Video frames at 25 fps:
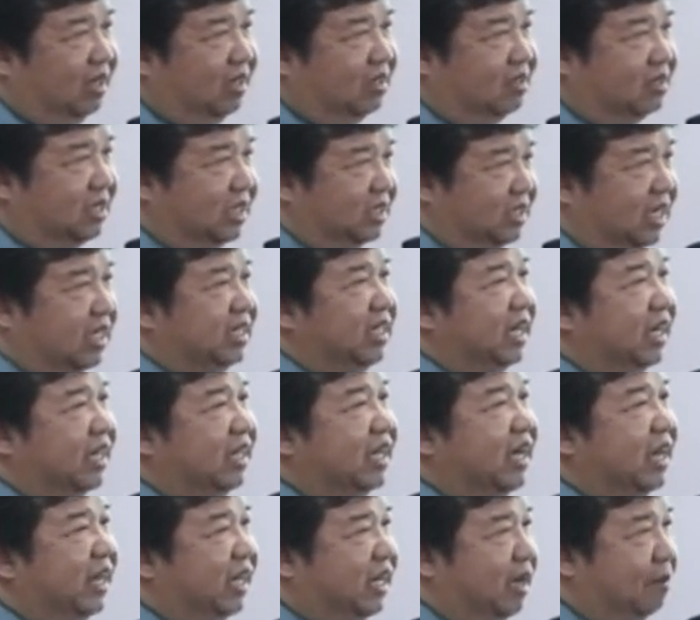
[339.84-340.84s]
เซสชั่นอย่าง
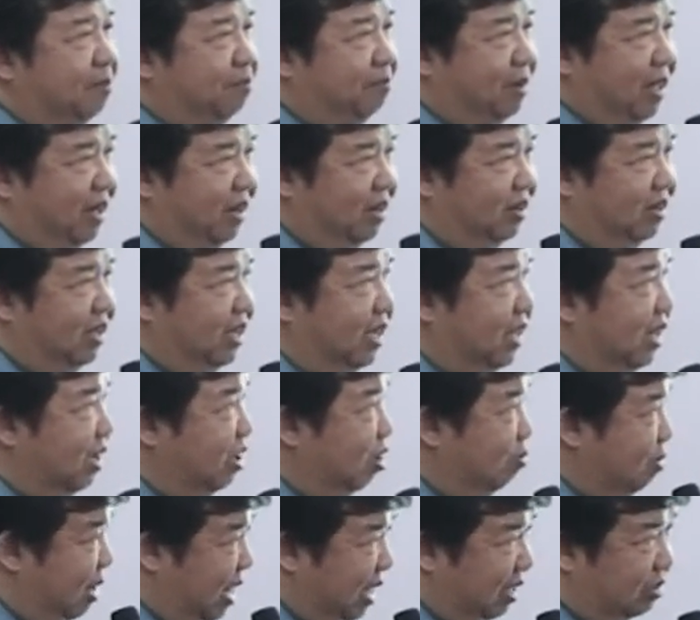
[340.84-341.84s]
นี้นะครับไปเรื่อยๆแล้ว
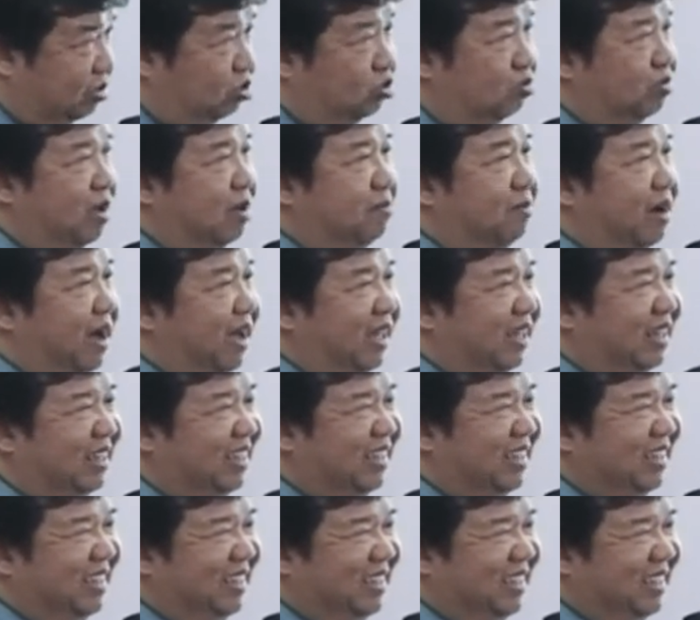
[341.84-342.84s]
ก็มีหลักสูตรให
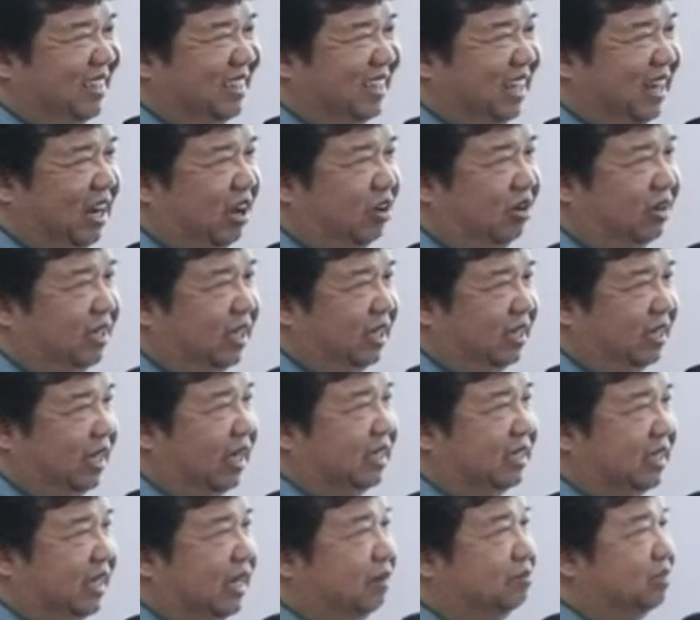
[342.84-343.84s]
ม่ๆที่เราอา
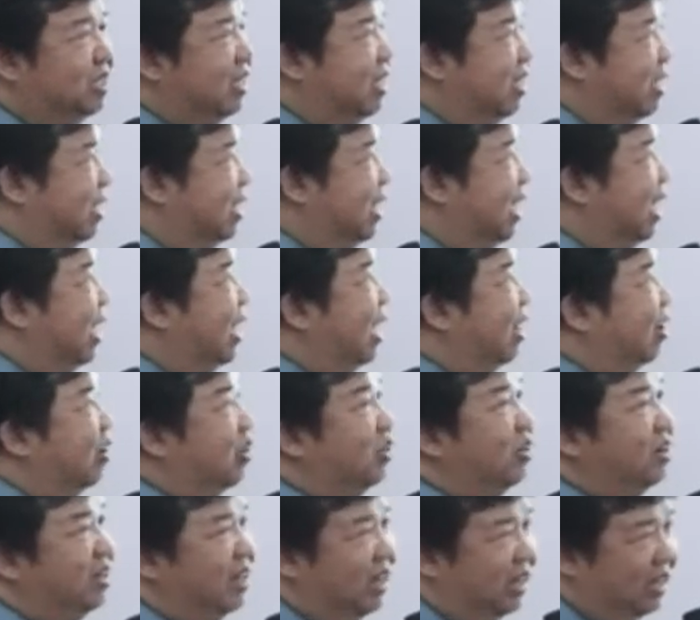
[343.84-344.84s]
จจะนำเสนอในอนาค
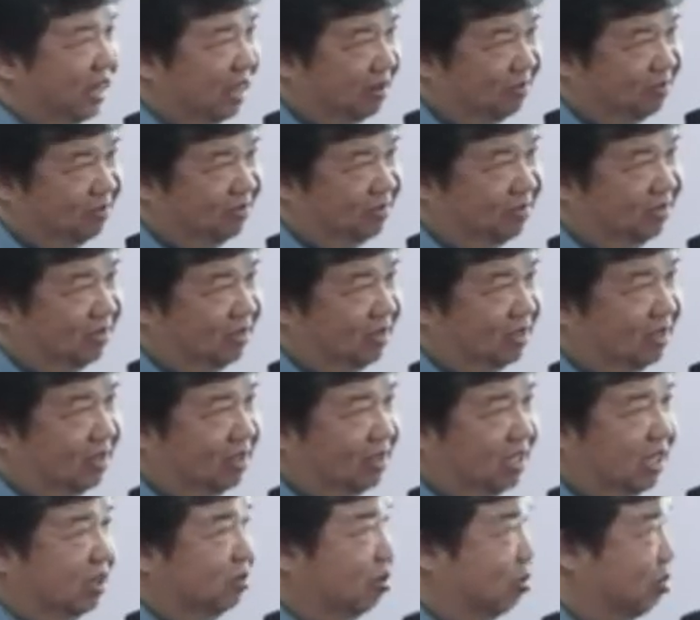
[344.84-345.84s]
ตนะครับ
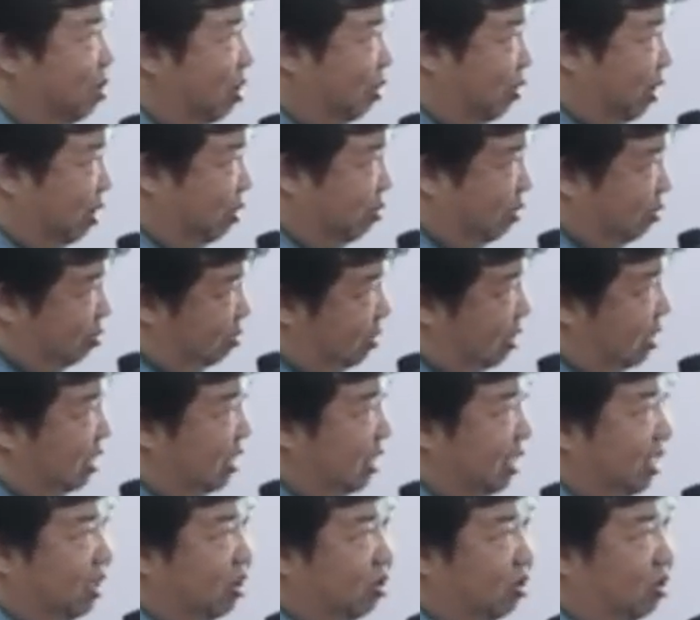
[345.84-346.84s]
ที่ผมบอกว่าเรื่อ
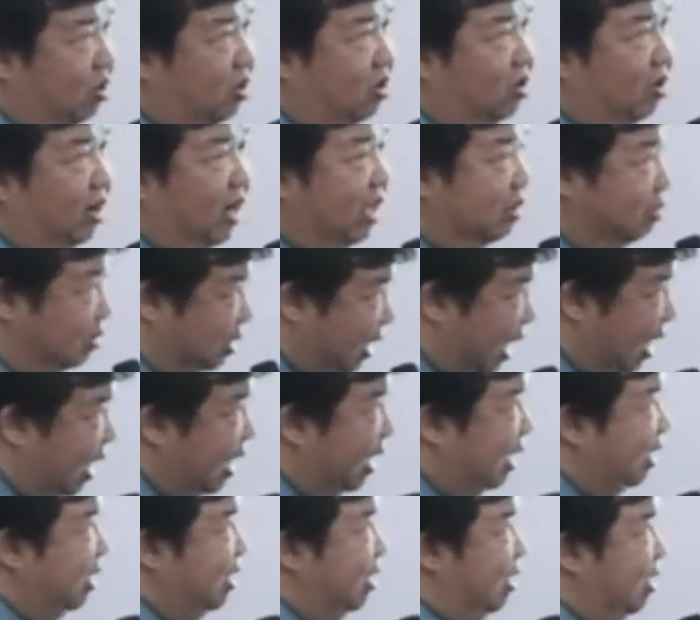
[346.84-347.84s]
งอีโคไลฟ์สไต
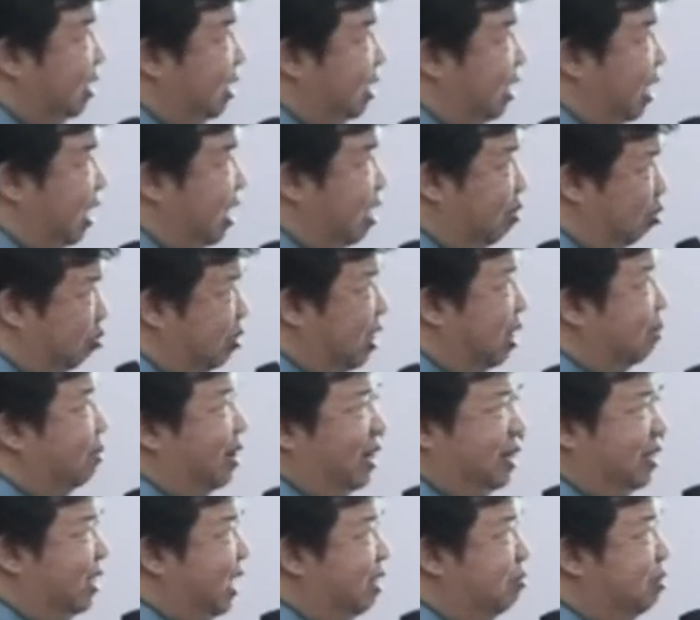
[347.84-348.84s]
ล์อันนี้ผมอยากป
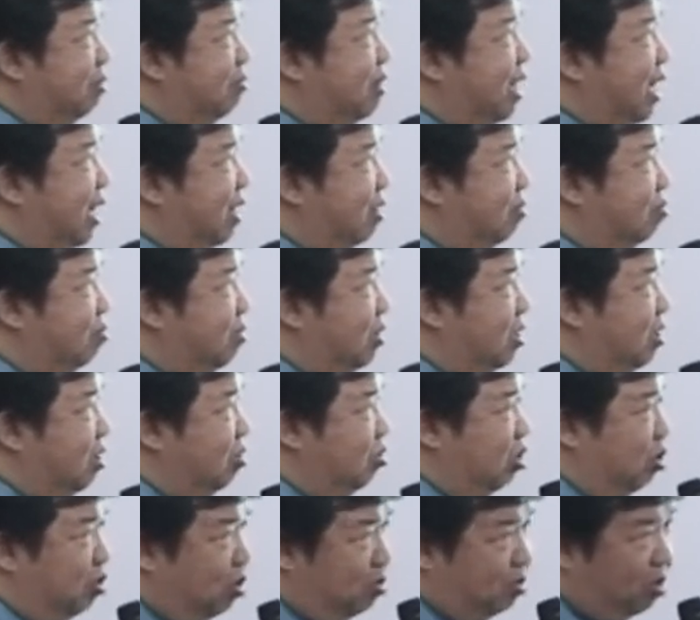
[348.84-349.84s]
รับแต่งมากๆ
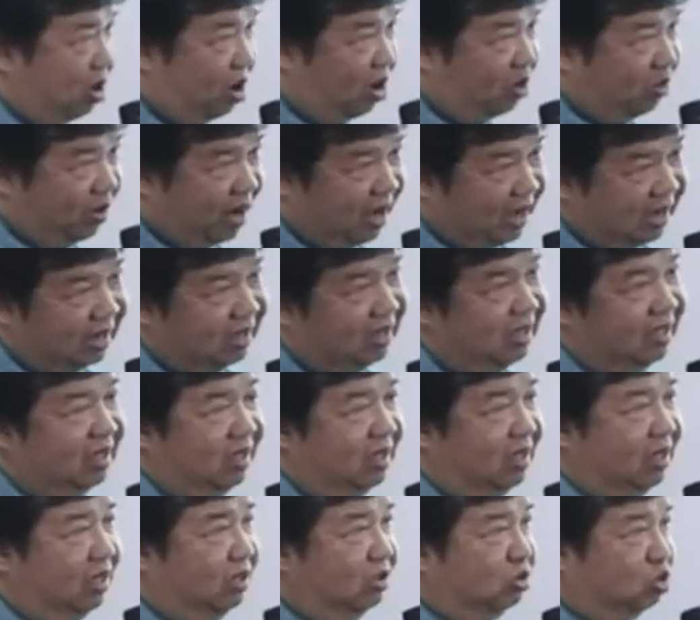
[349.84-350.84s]
เพราะผมมองว่า
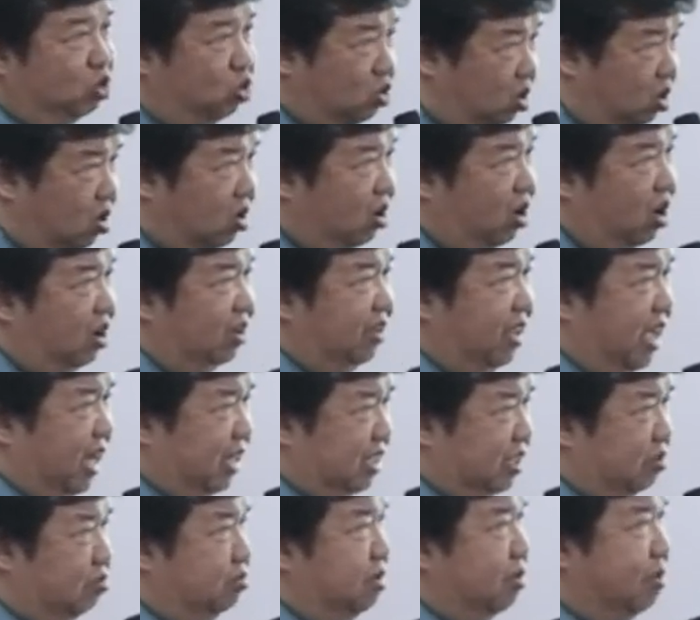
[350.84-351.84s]
ทุกองค์กรอยาก
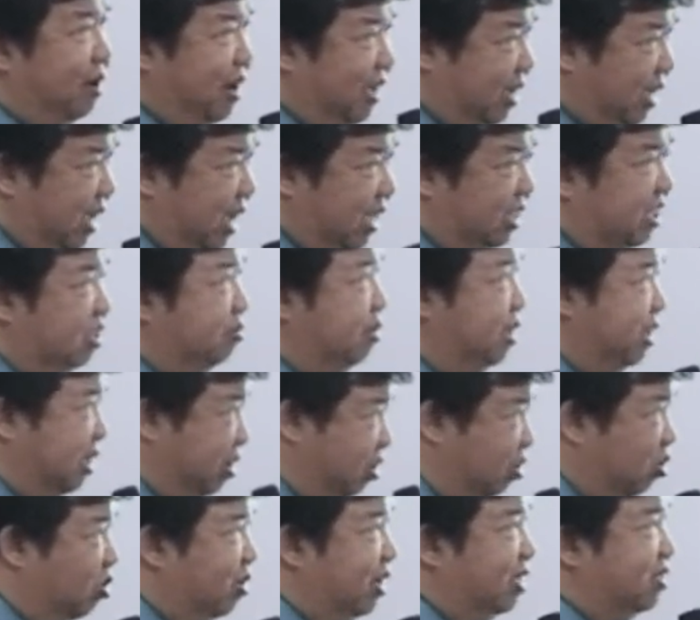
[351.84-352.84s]
จะมีพนักงานที่เป็นอี
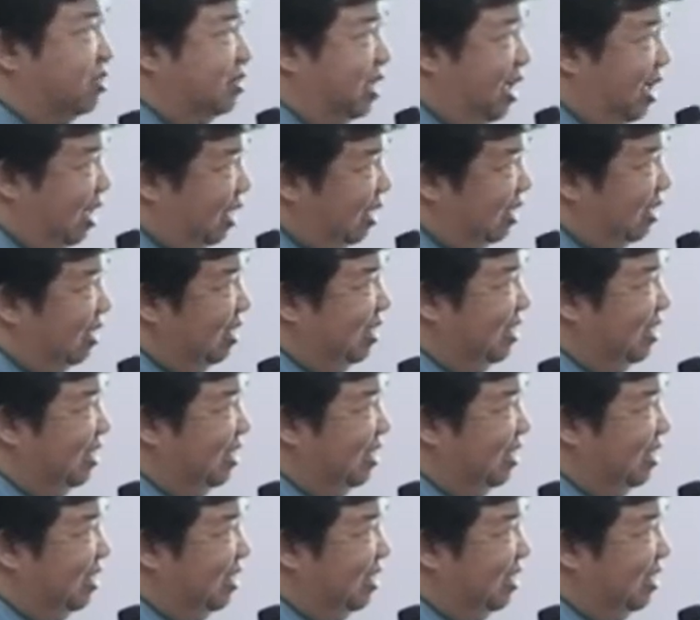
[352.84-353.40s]
โคไลฟ์สไตล์